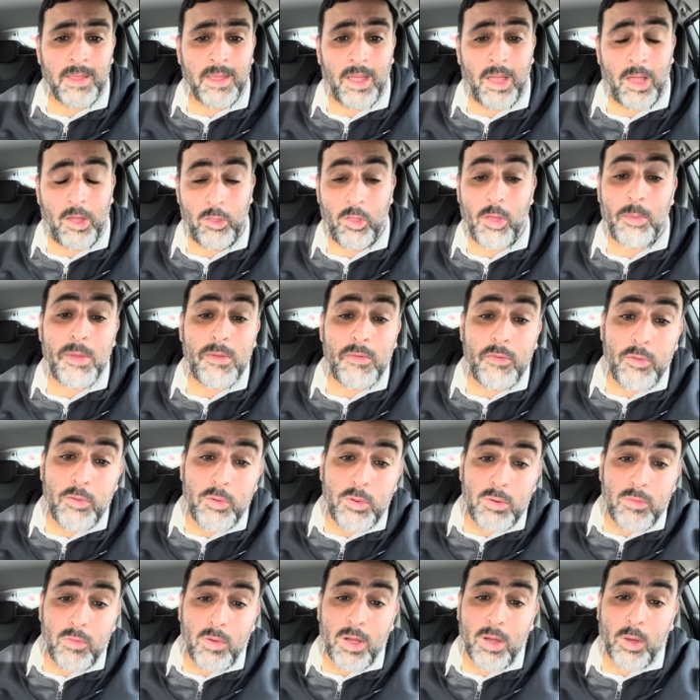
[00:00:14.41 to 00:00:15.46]
Un homme est venu
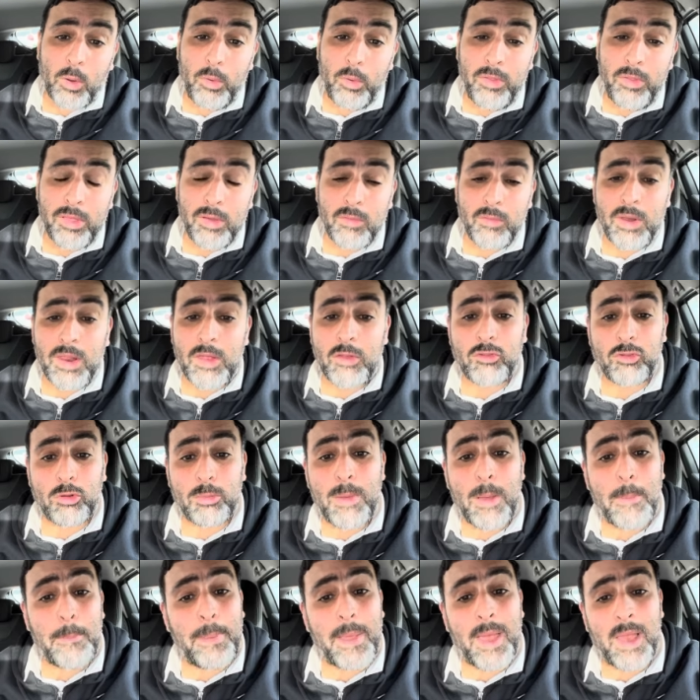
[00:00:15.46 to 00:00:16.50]
le voir en lui disant voilà je
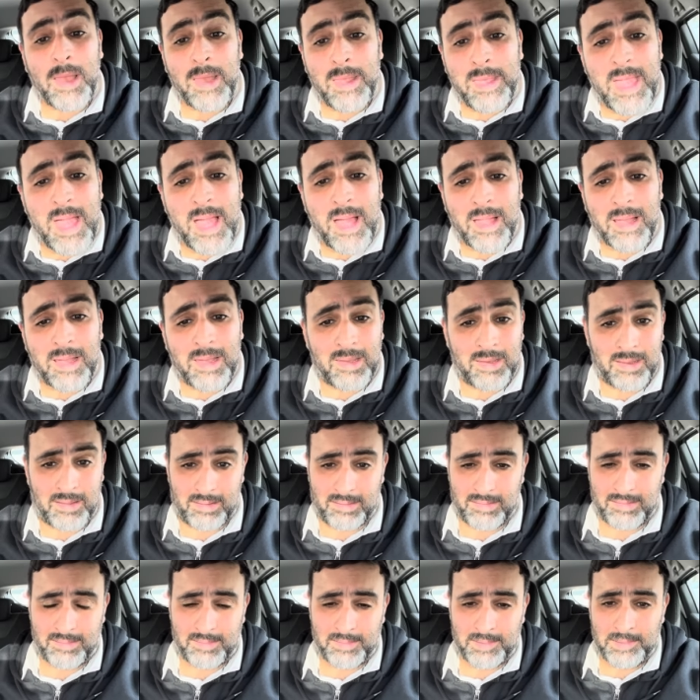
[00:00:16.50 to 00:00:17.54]
m'appelle Gal.
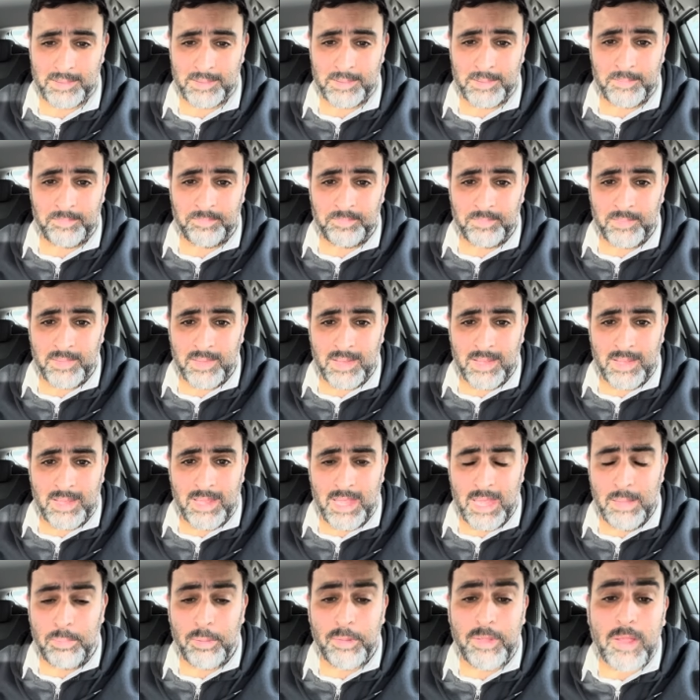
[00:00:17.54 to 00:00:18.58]

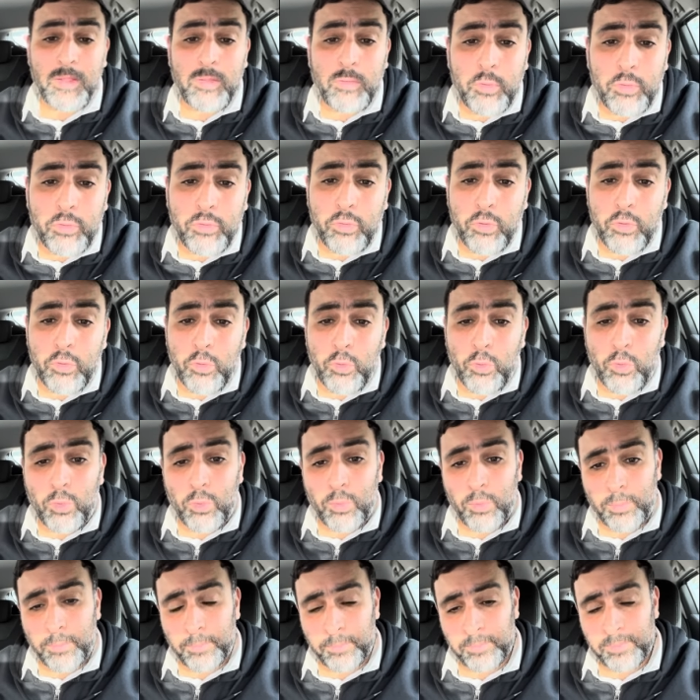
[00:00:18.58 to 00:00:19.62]
Et peut-être que ce
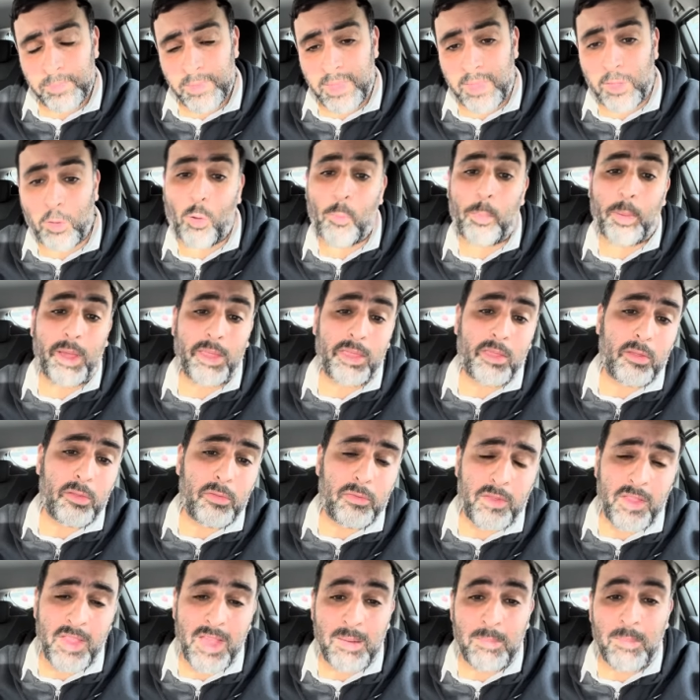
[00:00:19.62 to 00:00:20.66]
nom qui représente
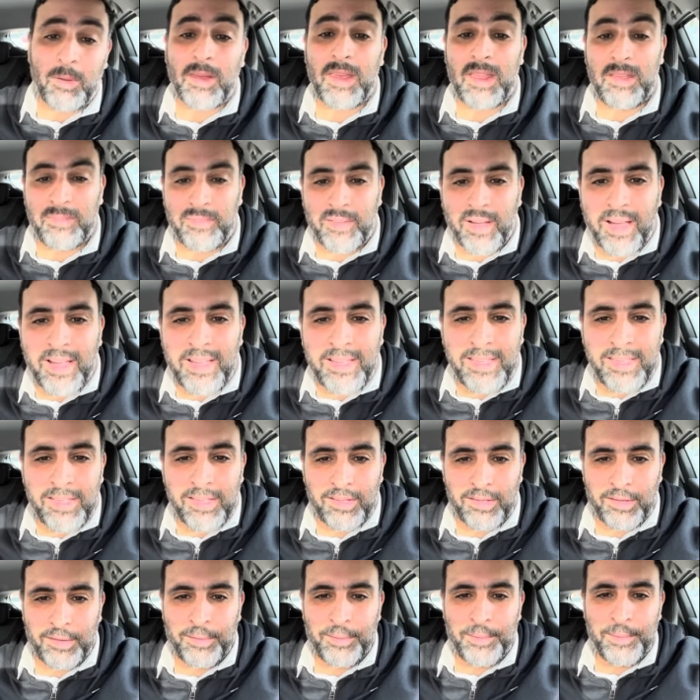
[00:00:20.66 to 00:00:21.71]
finalement les
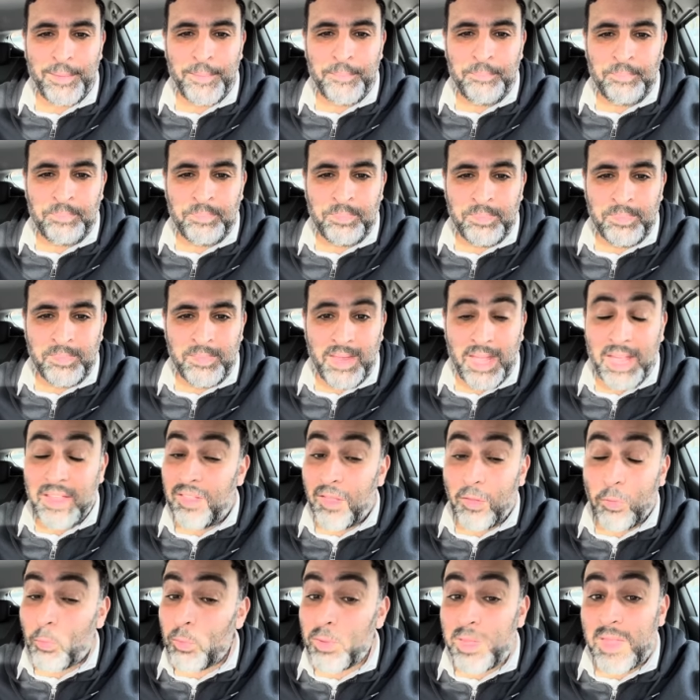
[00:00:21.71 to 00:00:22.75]
vagues
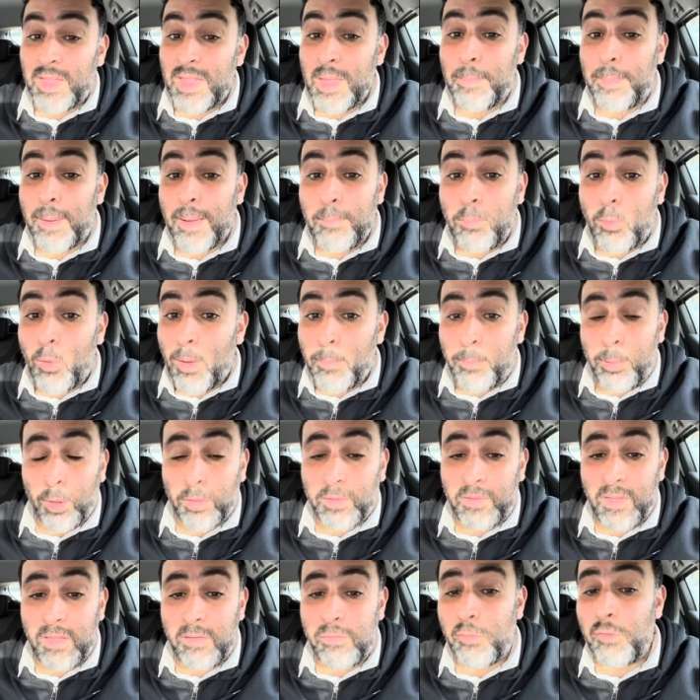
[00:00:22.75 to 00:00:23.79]
est un nom qui n'est pas bon à
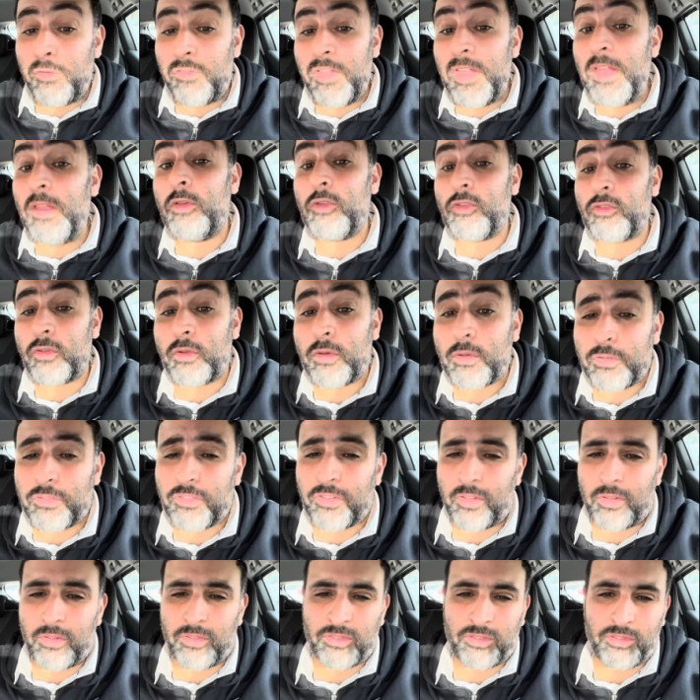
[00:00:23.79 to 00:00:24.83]
porter, faut-il que je le
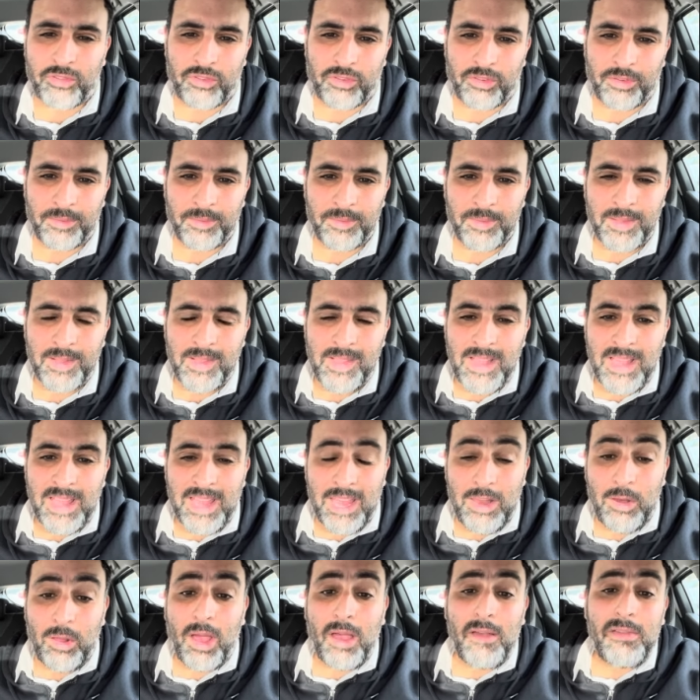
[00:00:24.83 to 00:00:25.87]
change
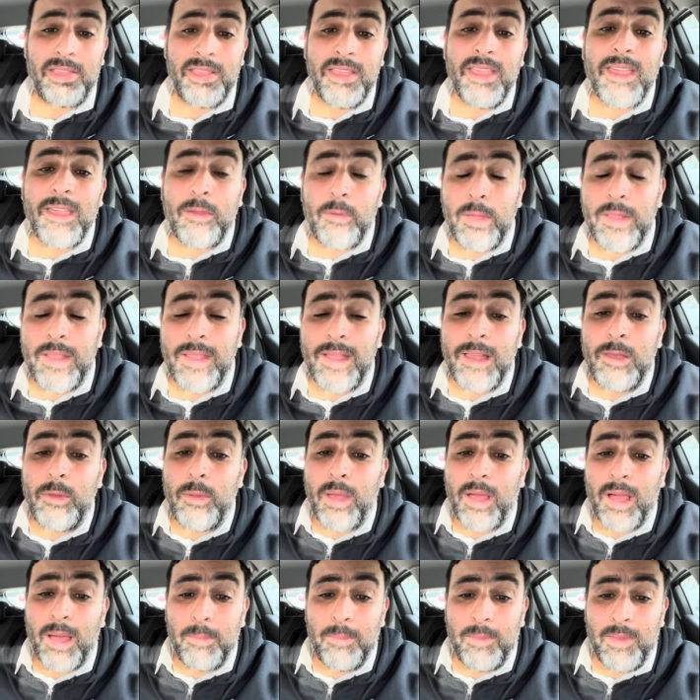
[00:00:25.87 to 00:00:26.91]
Et le Rav Snir
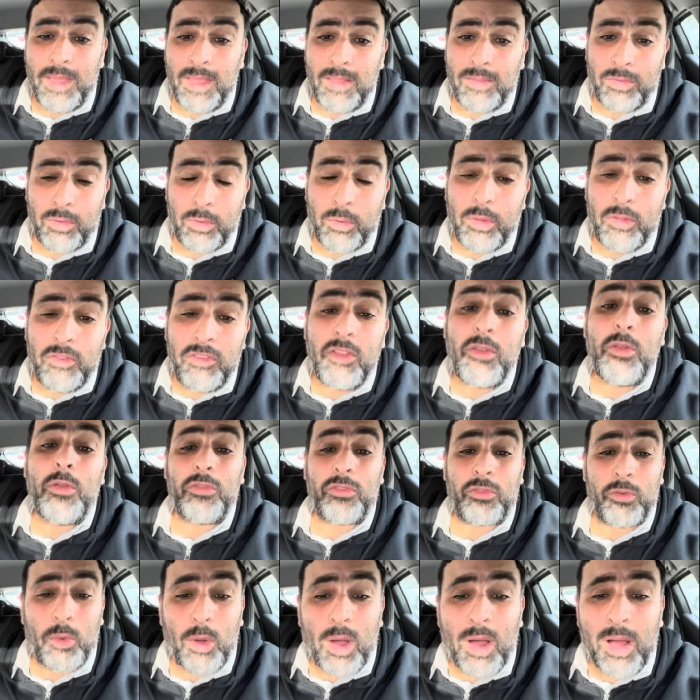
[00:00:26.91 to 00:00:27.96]
lui a ramené ce que dit le
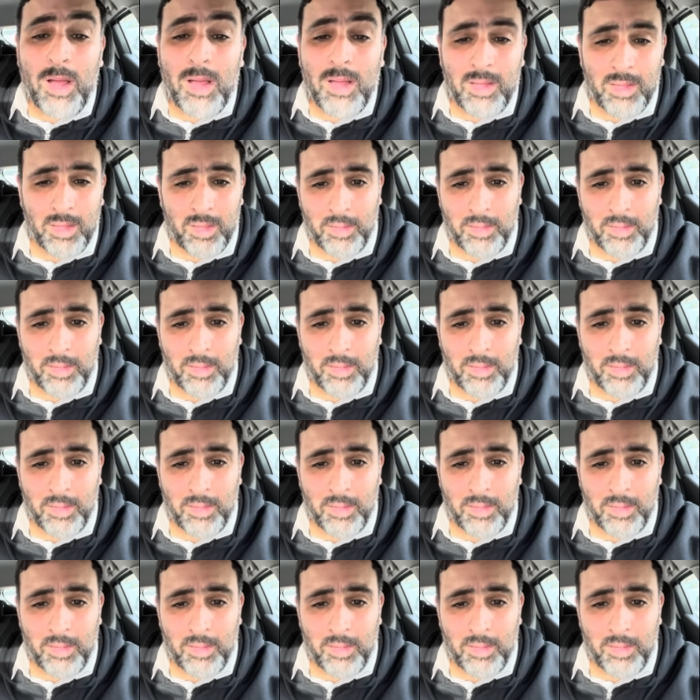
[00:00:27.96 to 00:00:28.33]
Zohar